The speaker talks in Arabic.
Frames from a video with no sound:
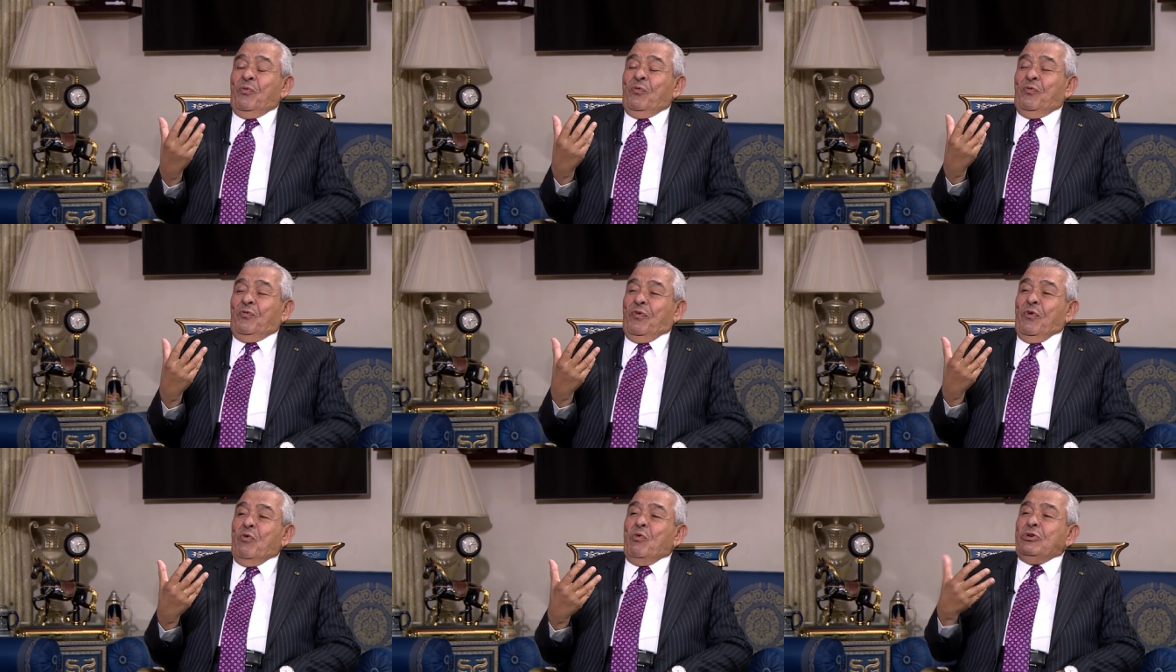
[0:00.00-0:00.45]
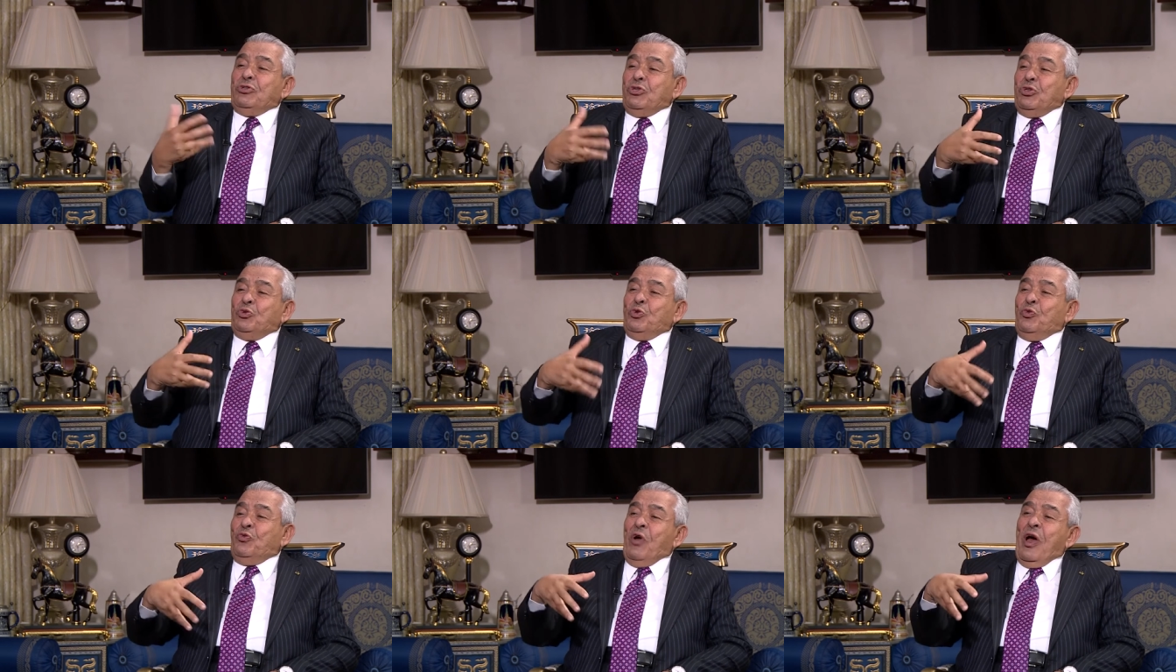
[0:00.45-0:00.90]

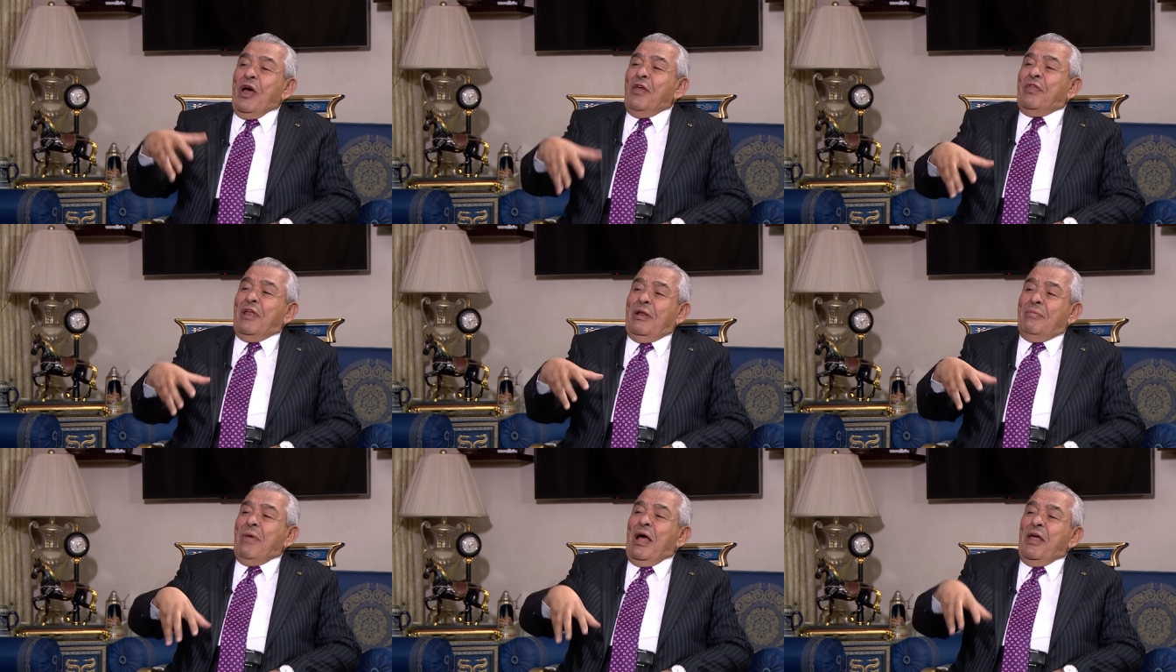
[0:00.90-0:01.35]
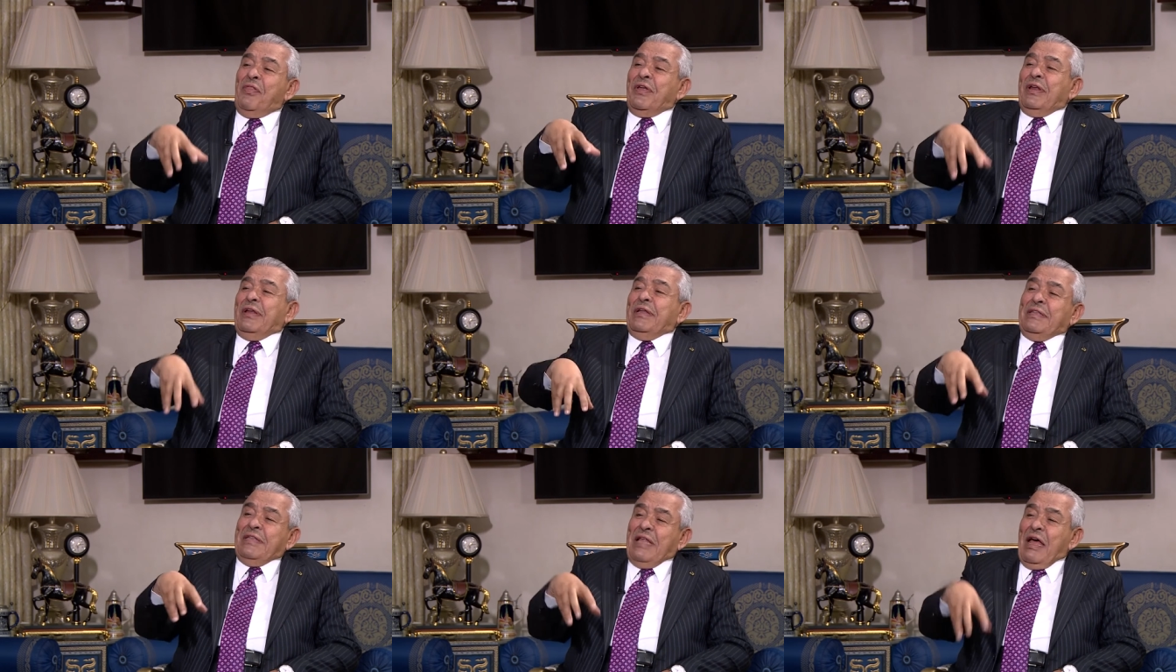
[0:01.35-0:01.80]
فوجدوا في هذا
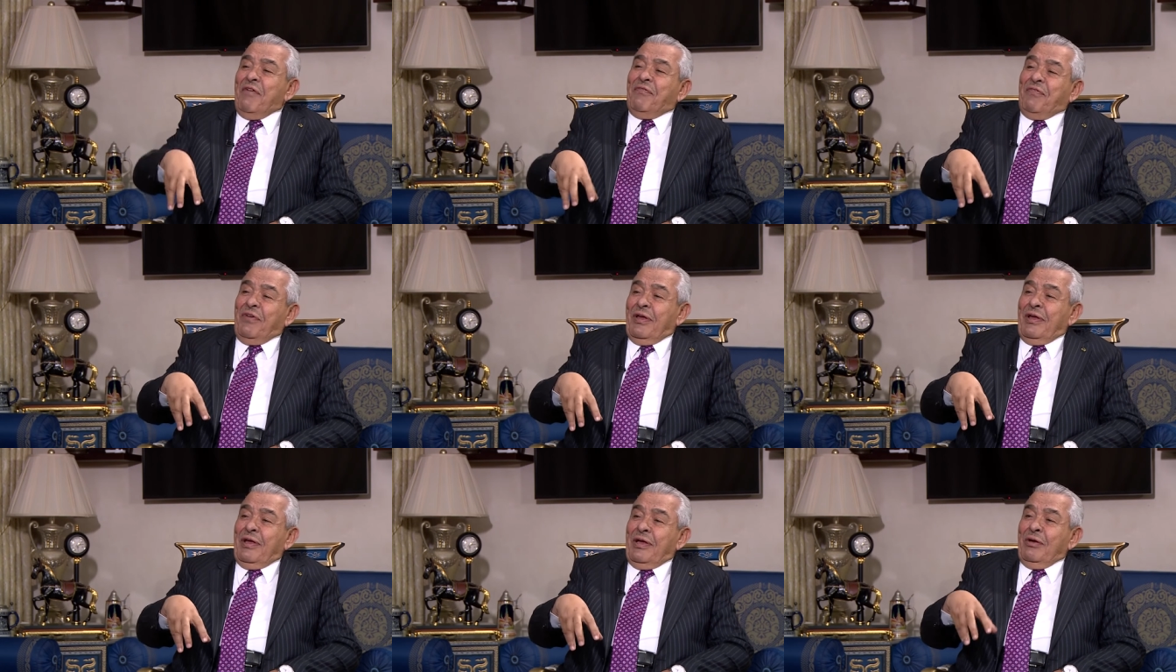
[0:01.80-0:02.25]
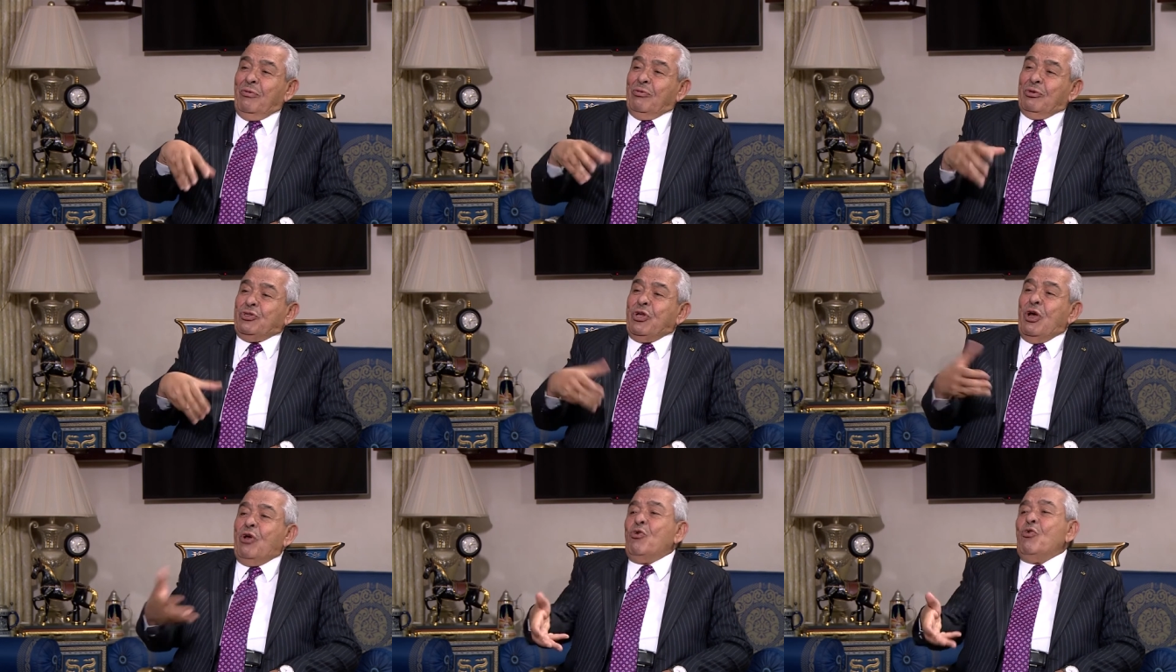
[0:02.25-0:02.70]
المحضن الدافئ
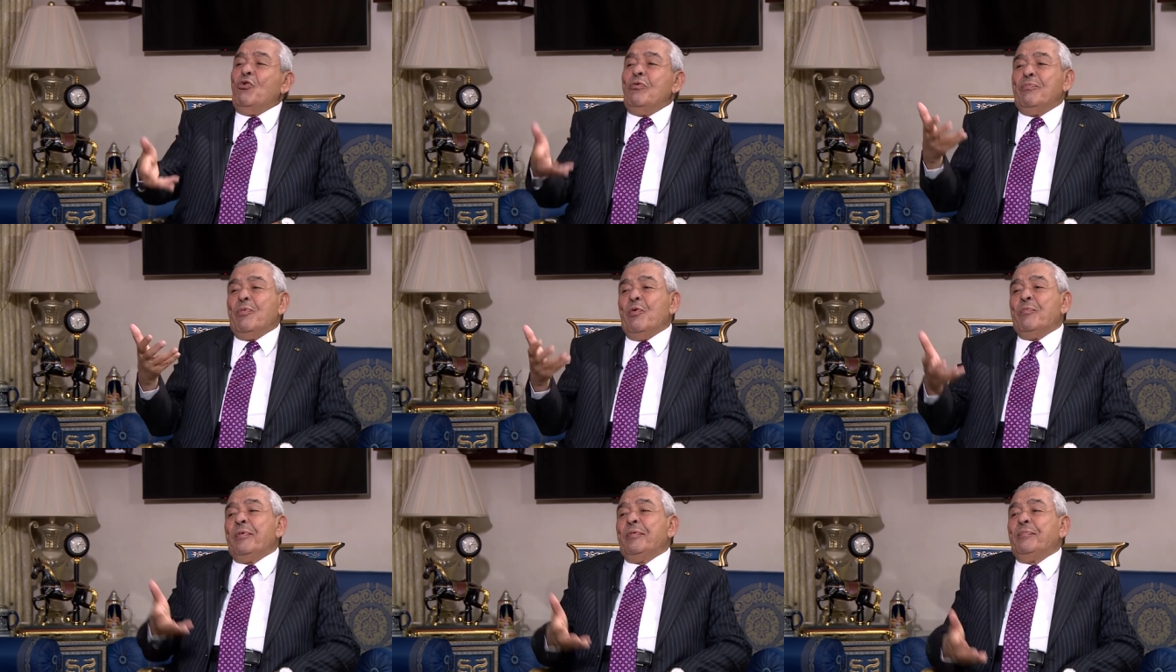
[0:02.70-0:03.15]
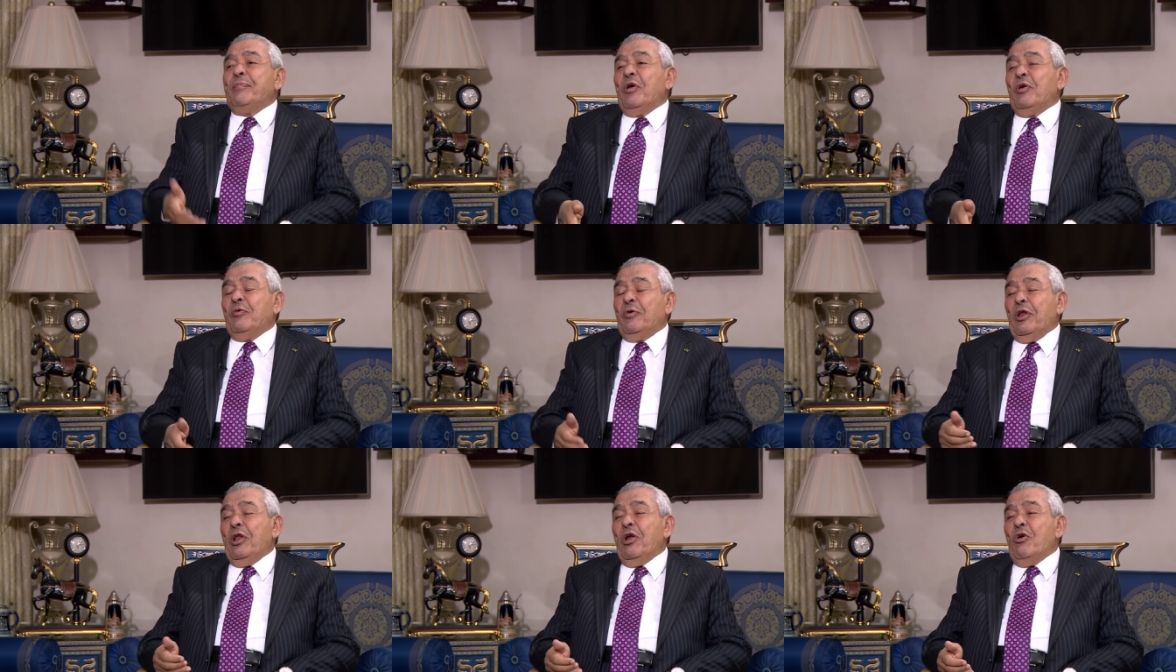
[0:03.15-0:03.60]
وصاروا هم
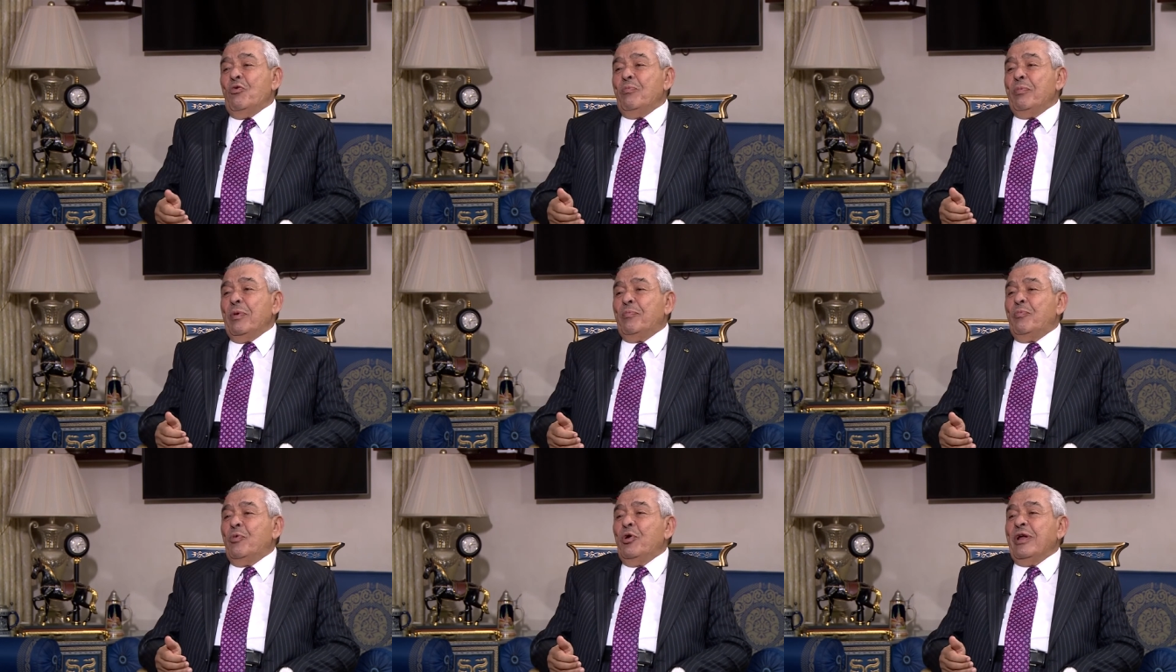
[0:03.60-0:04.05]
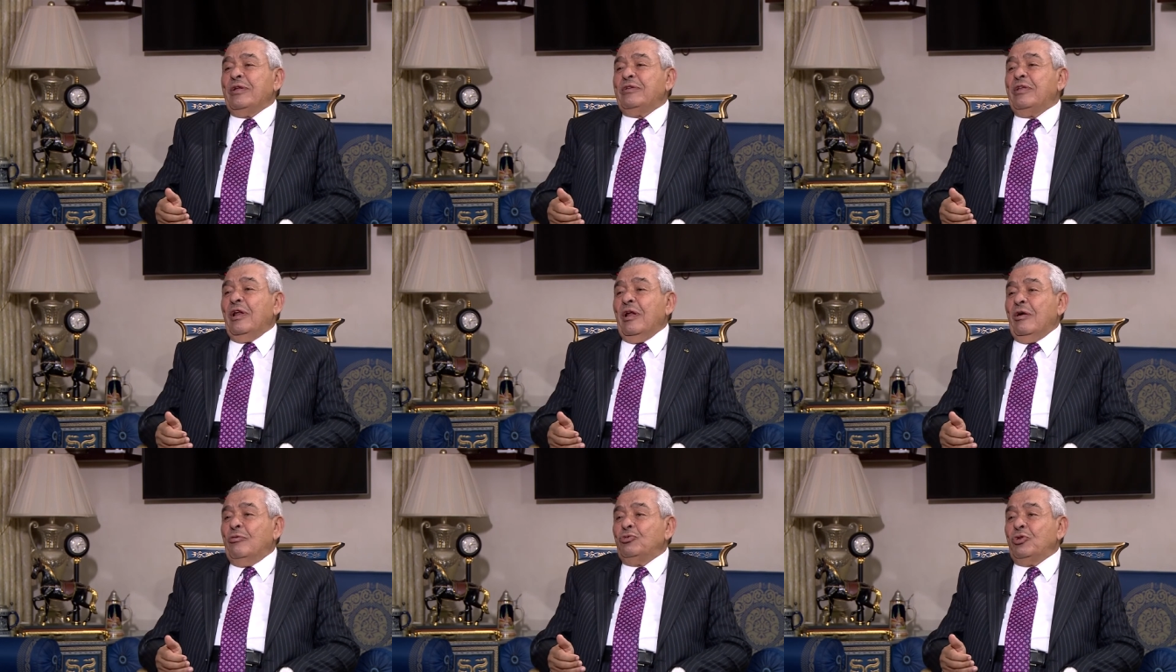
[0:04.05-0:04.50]
لهم البناة
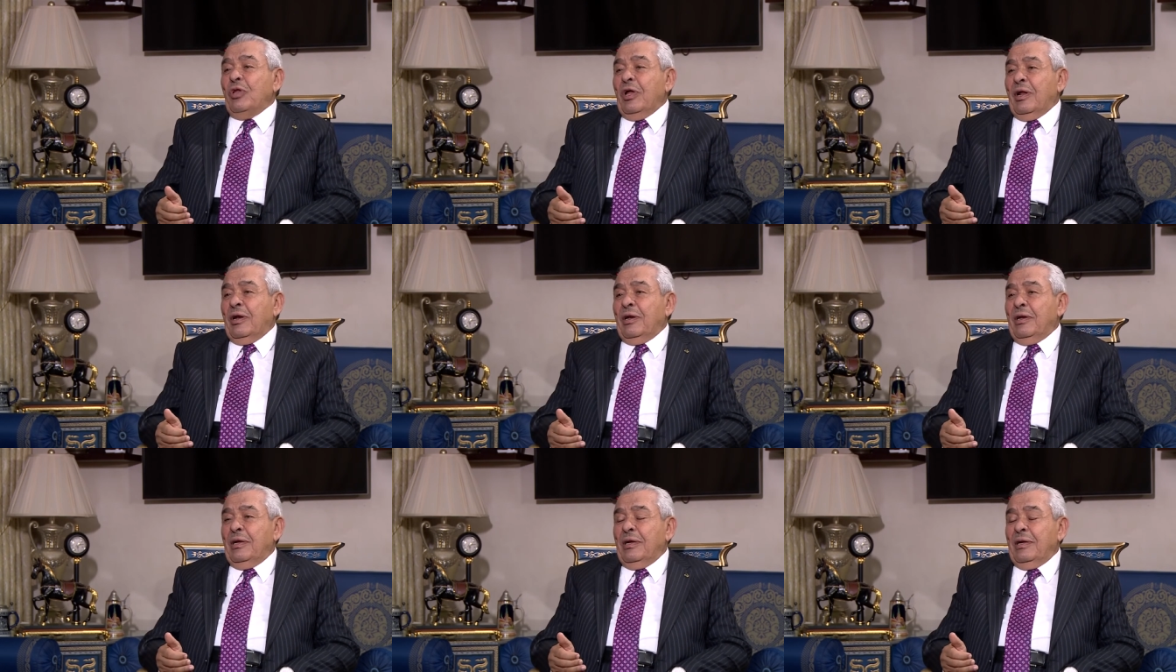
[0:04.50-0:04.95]
الأوطان